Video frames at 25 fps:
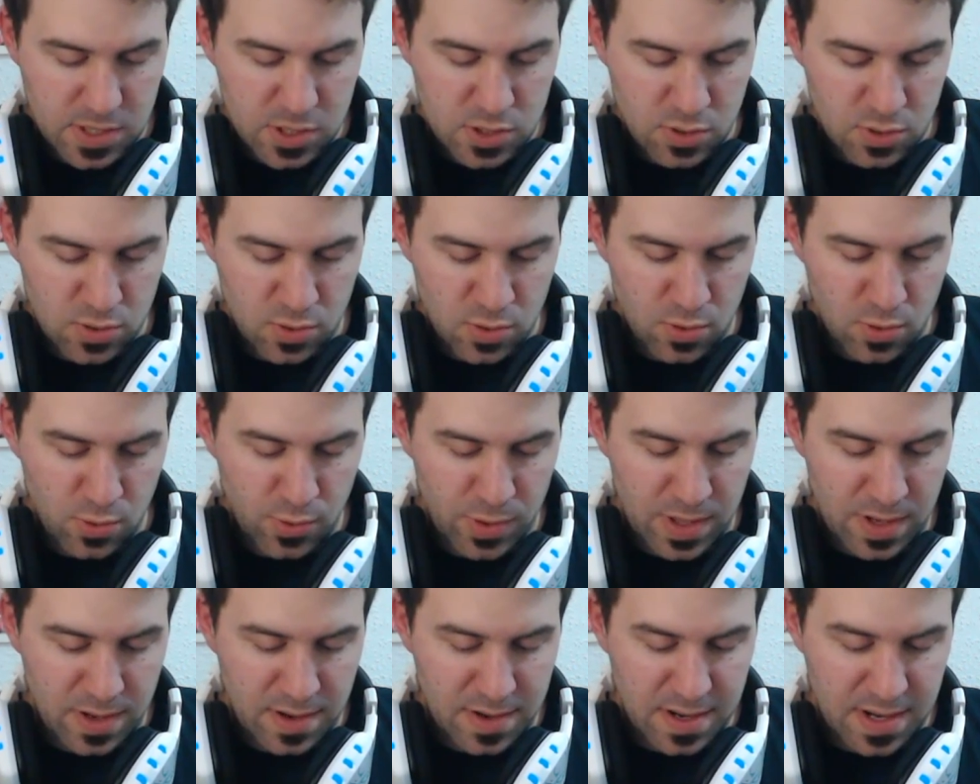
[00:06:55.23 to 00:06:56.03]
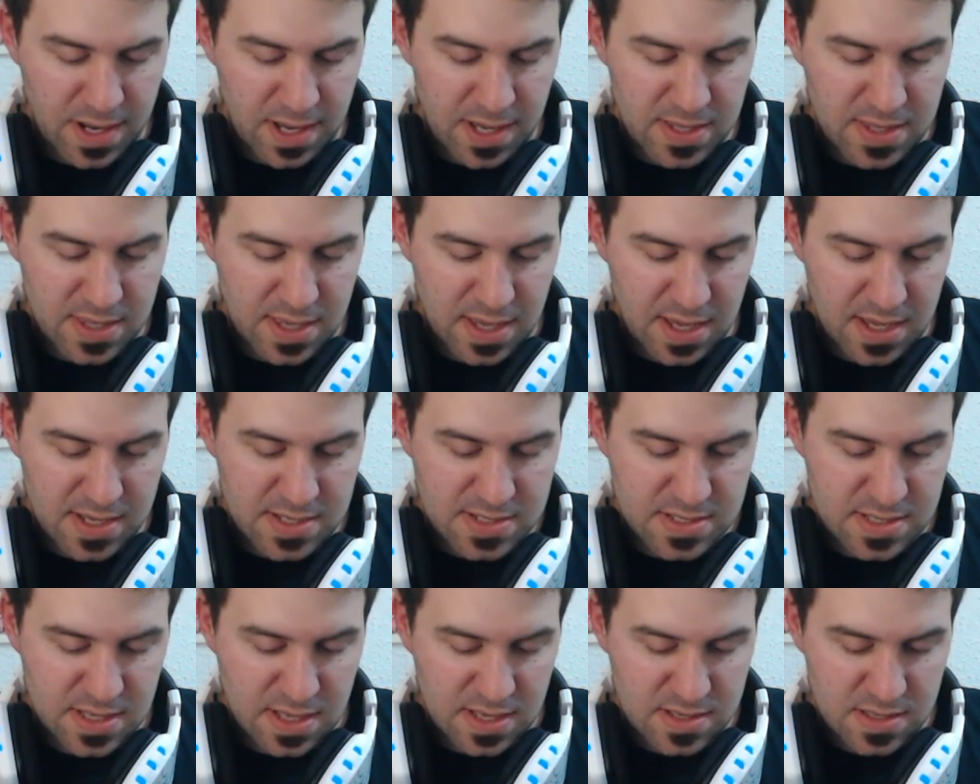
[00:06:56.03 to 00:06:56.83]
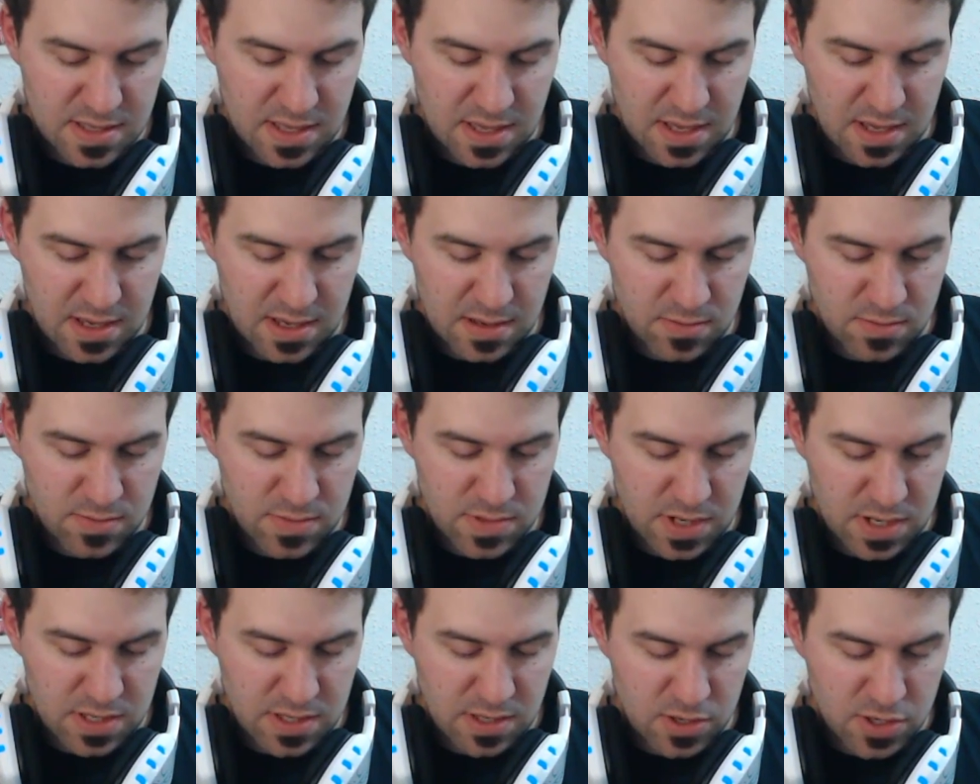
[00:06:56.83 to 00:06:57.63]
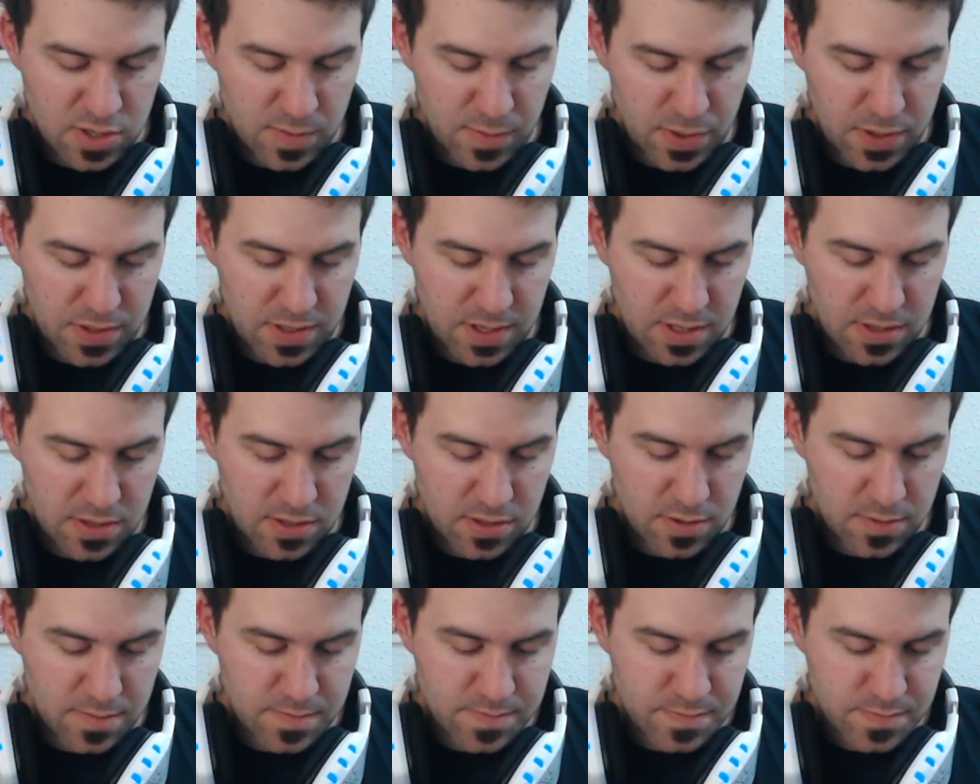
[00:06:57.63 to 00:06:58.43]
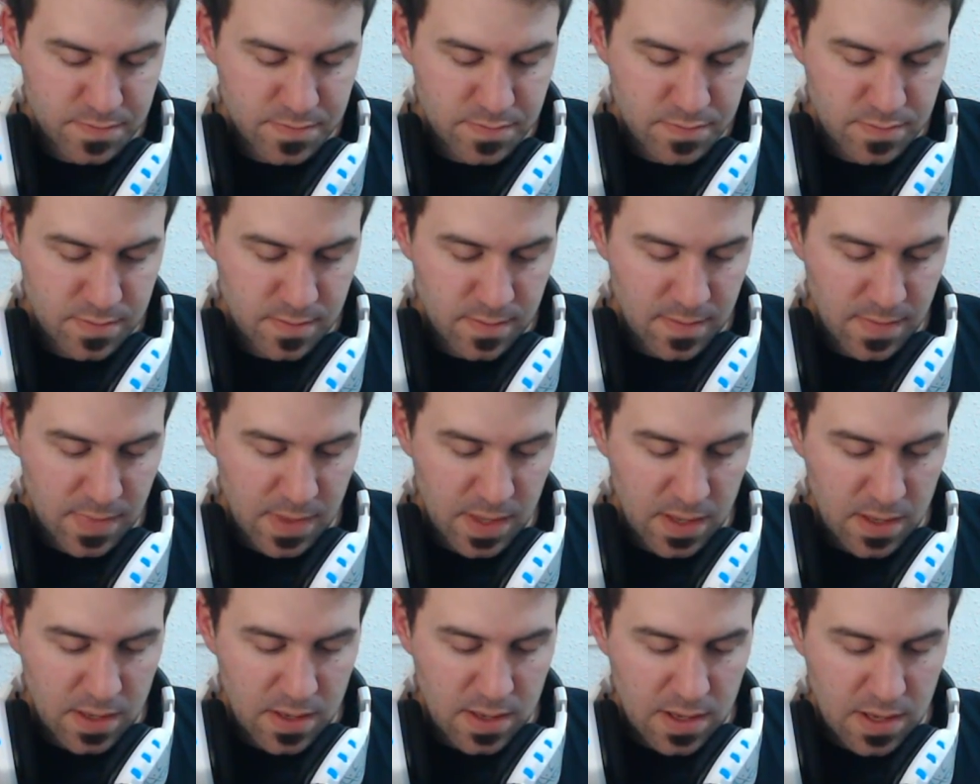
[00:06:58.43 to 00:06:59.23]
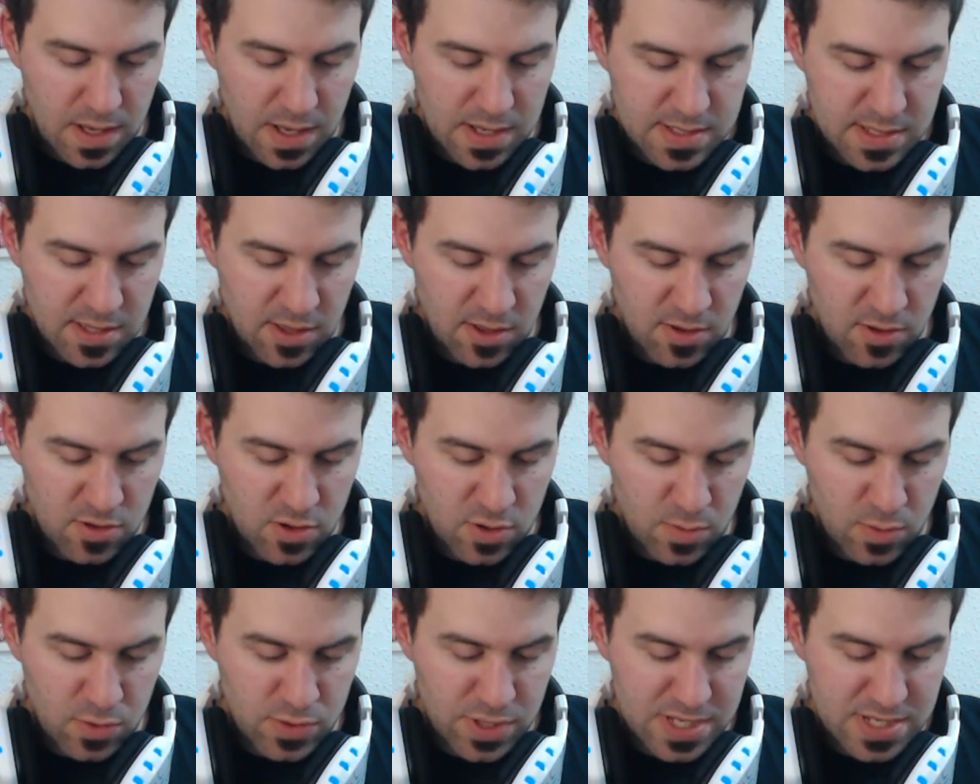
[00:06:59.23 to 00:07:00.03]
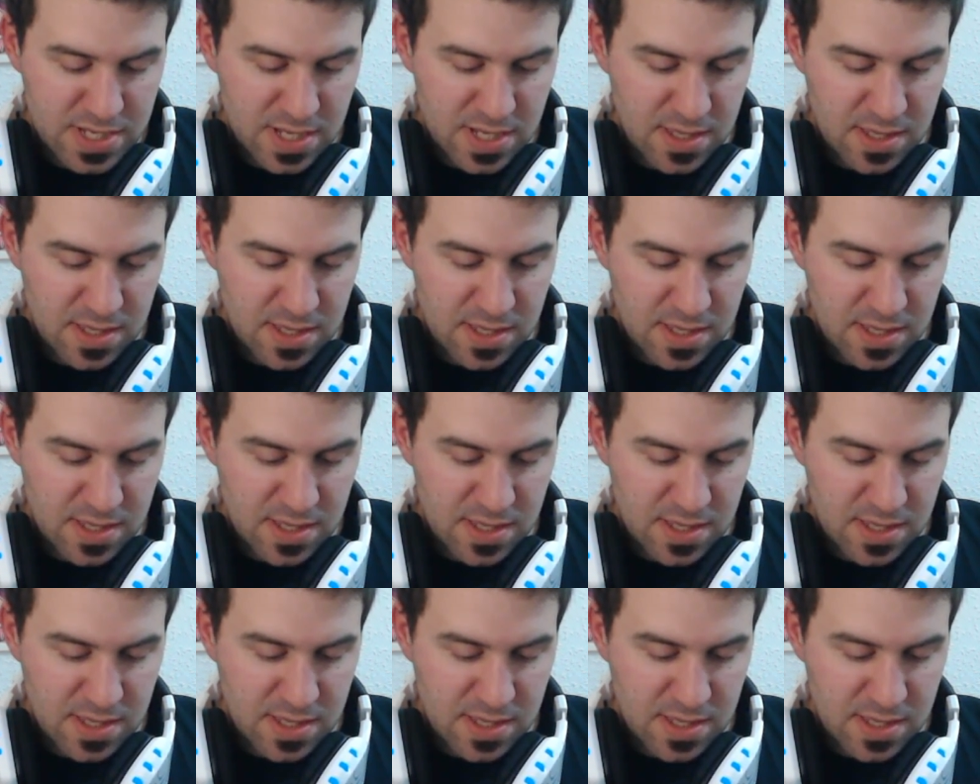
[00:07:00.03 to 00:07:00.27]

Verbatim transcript: Y su win rate es de un 38%. Ha estado como unas